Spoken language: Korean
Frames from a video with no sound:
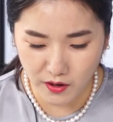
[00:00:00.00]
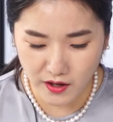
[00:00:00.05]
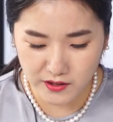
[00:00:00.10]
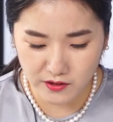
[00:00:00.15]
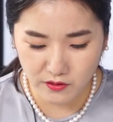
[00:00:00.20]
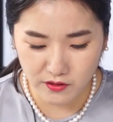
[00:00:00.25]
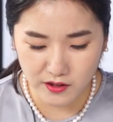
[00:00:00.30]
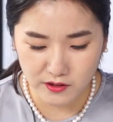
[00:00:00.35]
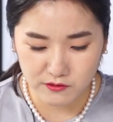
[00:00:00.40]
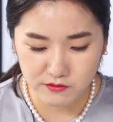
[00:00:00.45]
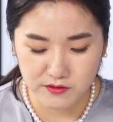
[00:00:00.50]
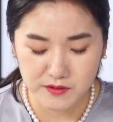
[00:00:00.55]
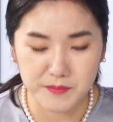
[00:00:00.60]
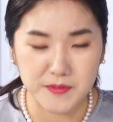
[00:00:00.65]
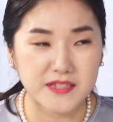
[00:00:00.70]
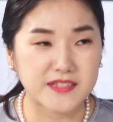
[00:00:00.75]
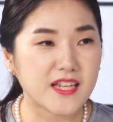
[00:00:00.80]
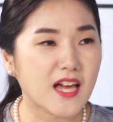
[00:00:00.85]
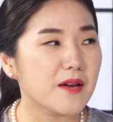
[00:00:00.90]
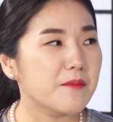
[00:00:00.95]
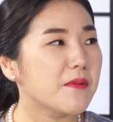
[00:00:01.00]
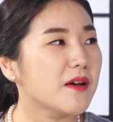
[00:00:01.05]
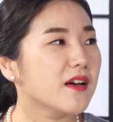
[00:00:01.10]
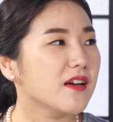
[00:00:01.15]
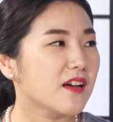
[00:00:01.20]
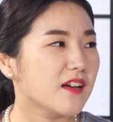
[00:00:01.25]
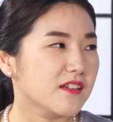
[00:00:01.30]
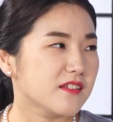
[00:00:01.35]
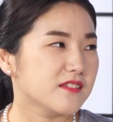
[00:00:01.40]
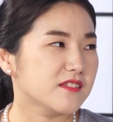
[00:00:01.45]
하더라도 이미
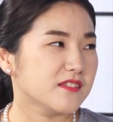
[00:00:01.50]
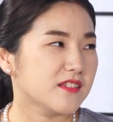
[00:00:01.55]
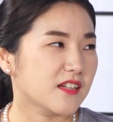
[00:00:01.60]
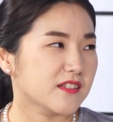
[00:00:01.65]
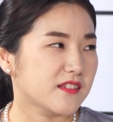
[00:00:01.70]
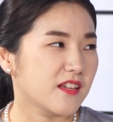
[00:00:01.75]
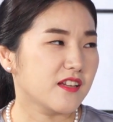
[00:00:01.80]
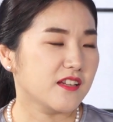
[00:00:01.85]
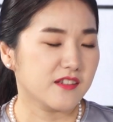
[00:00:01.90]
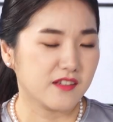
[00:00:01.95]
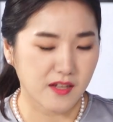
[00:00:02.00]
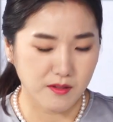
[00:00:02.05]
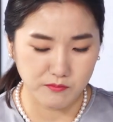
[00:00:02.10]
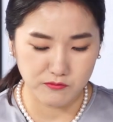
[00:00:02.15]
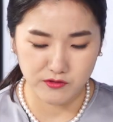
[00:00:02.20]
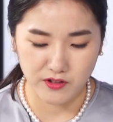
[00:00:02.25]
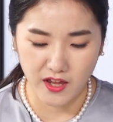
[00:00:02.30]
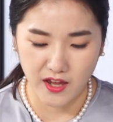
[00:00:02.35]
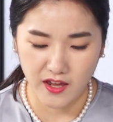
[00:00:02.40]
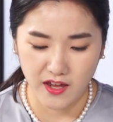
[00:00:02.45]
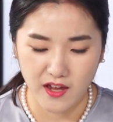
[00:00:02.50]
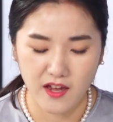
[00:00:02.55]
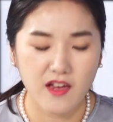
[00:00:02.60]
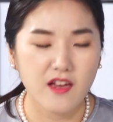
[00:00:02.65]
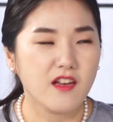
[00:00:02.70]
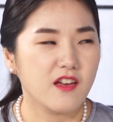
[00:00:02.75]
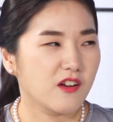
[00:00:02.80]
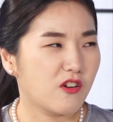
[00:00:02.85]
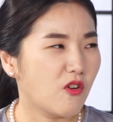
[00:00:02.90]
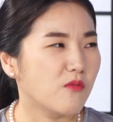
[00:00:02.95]
사망한 상태이기 때문에 그렇죠.
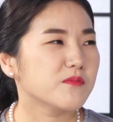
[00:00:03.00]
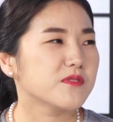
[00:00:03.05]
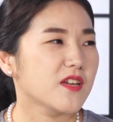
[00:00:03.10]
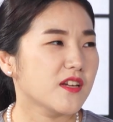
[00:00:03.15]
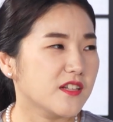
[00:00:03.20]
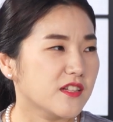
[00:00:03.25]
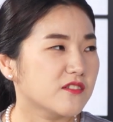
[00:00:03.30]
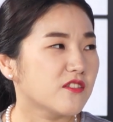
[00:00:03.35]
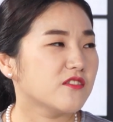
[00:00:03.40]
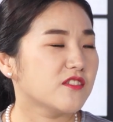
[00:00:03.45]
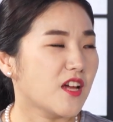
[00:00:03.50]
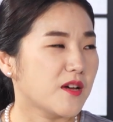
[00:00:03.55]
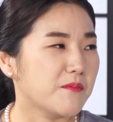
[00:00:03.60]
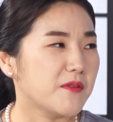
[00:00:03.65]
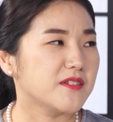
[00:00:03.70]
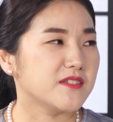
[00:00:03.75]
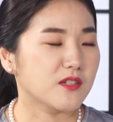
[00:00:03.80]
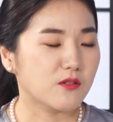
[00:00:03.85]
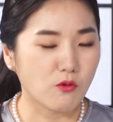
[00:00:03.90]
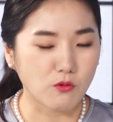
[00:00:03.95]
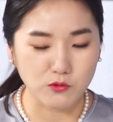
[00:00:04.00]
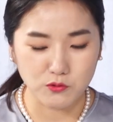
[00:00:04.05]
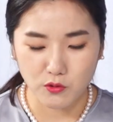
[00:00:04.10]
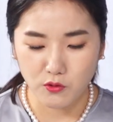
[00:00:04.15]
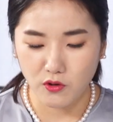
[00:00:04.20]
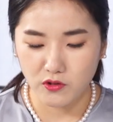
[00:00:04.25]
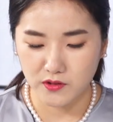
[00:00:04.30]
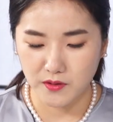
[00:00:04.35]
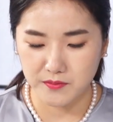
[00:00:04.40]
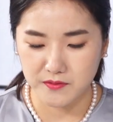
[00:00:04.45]
예, 검찰에서는 아마 이제
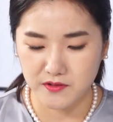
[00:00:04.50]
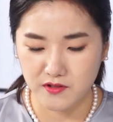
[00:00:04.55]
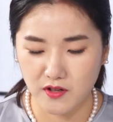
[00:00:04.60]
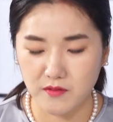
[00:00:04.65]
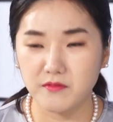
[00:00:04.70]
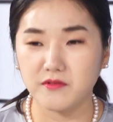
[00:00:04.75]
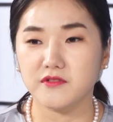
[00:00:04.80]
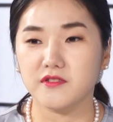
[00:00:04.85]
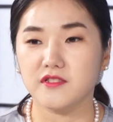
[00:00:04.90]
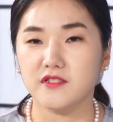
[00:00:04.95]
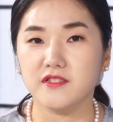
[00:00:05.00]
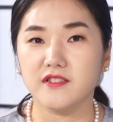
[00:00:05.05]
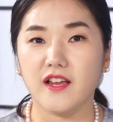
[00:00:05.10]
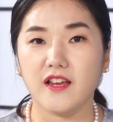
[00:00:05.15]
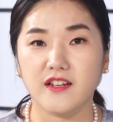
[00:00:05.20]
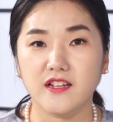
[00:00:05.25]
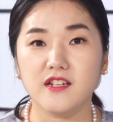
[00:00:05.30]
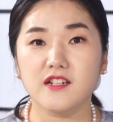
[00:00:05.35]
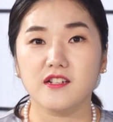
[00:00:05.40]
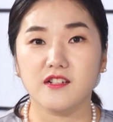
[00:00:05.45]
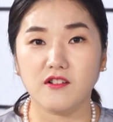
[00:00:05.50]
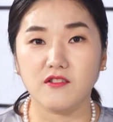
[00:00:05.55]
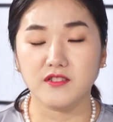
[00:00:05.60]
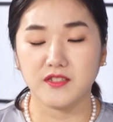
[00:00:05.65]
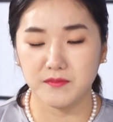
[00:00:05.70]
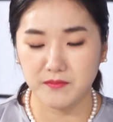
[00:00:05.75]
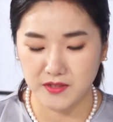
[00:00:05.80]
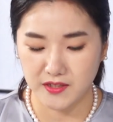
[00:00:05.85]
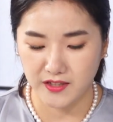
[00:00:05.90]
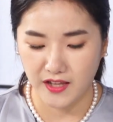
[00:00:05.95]
공소권 없은 처분을 내릴
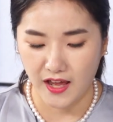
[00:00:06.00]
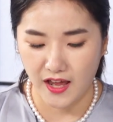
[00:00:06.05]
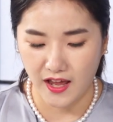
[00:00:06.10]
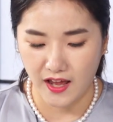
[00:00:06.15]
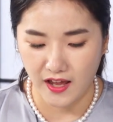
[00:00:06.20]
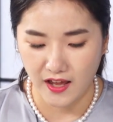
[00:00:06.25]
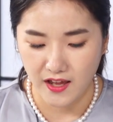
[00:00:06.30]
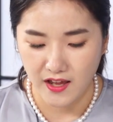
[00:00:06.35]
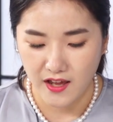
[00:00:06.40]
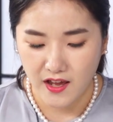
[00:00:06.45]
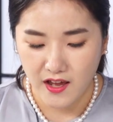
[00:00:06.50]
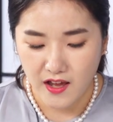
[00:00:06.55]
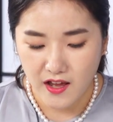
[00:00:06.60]
것입니다. 네.